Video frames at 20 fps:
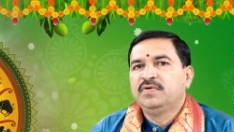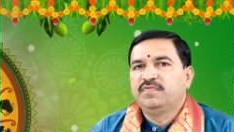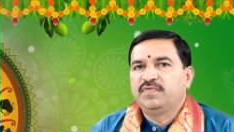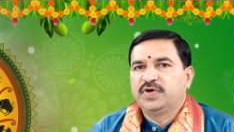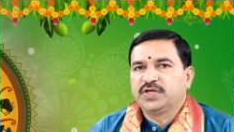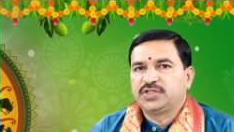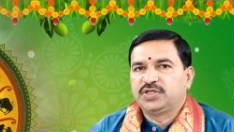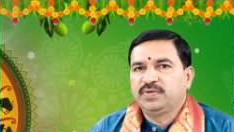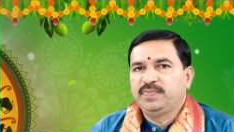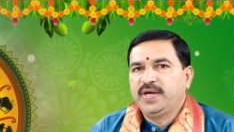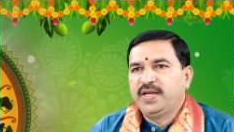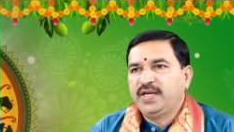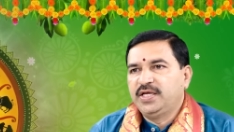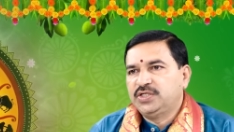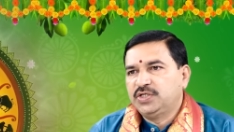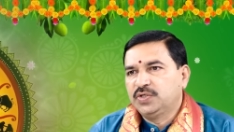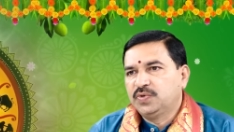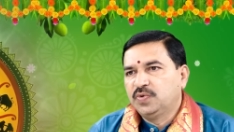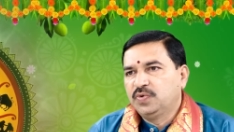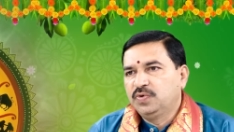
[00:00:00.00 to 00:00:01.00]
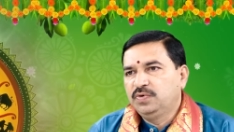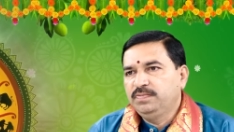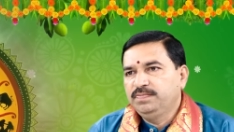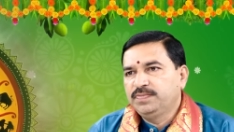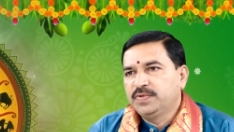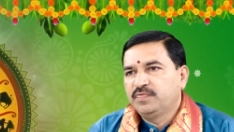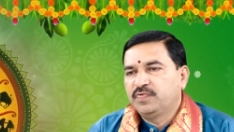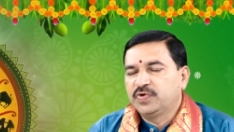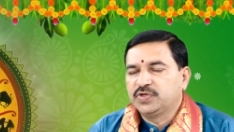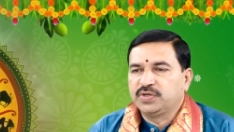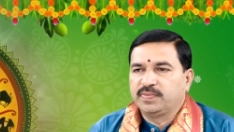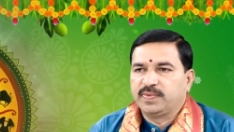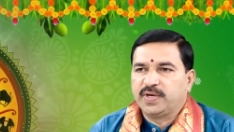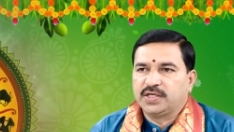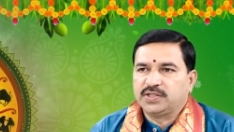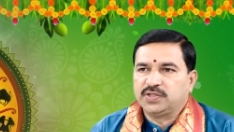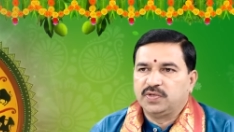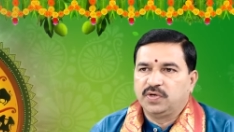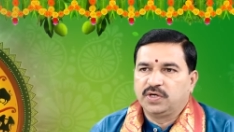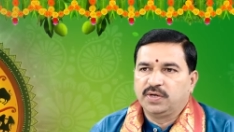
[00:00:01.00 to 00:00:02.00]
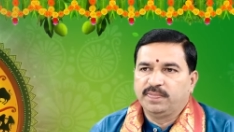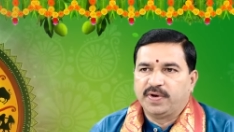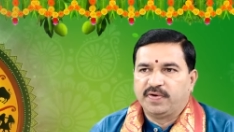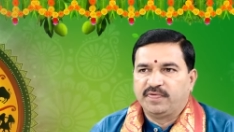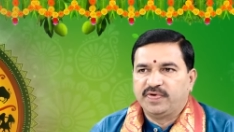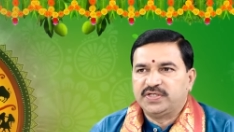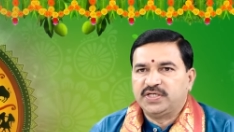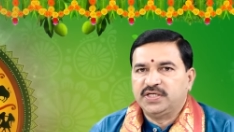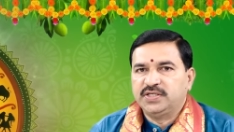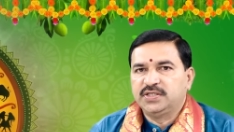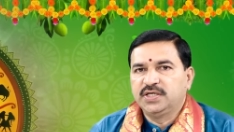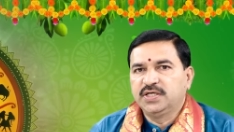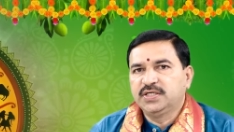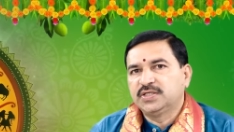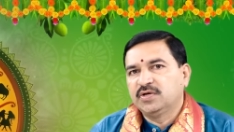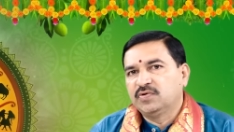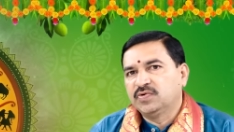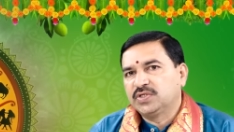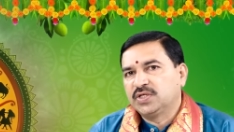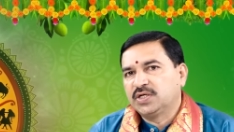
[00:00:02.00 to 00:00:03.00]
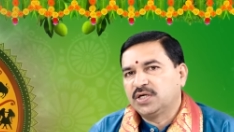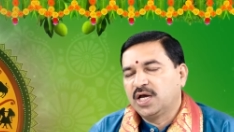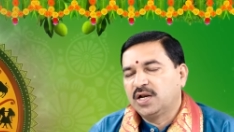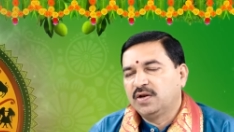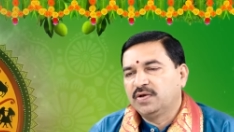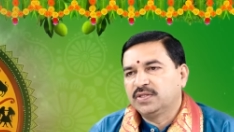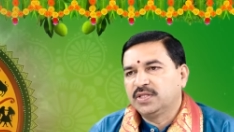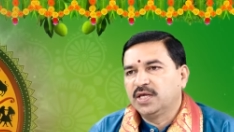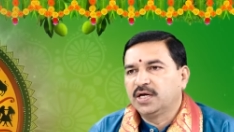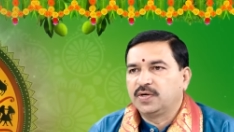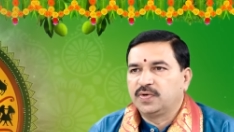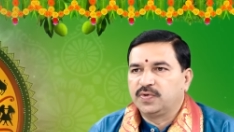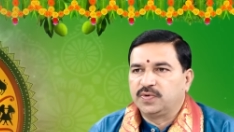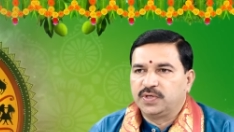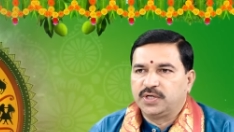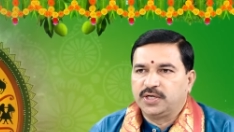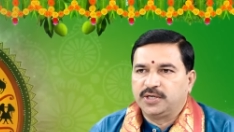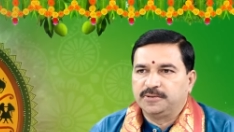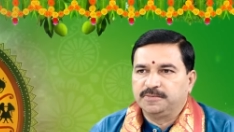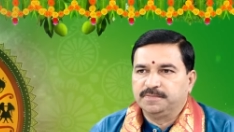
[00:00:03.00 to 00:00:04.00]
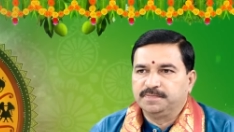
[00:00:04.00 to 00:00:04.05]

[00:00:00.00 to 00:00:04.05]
ఫస్ట్ మే నుంచి గురు వృషభ రాశిలోకి ప్రవేశించి సంవత్సరకాలం అంతా అక్కడ ఉంటాడు